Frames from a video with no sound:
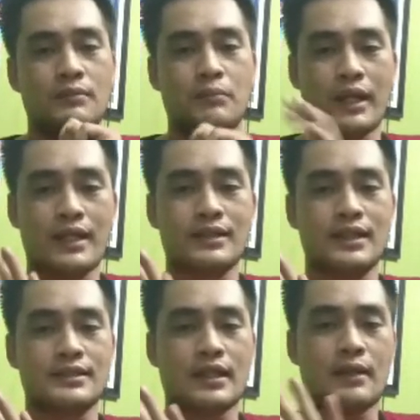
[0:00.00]

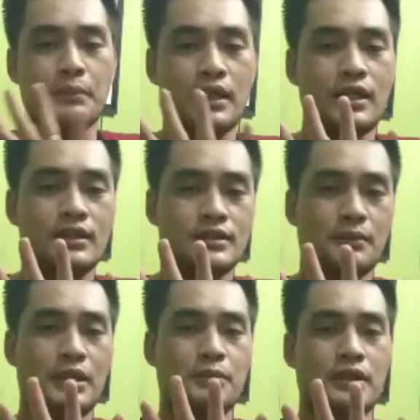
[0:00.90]
variety sa kape
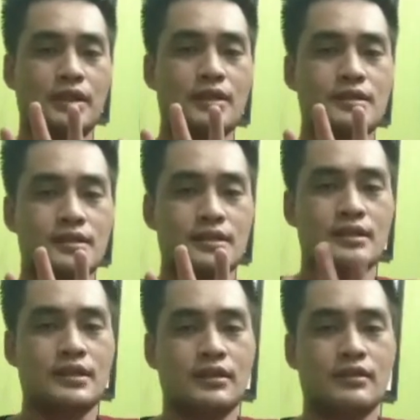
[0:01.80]
sa Pilipinas,
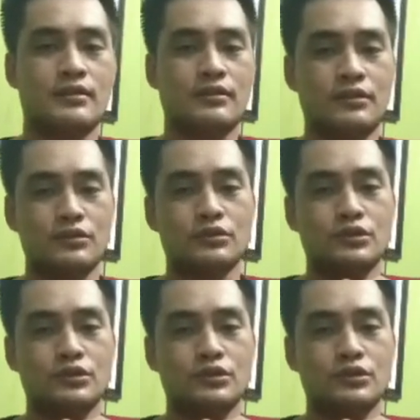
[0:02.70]
no?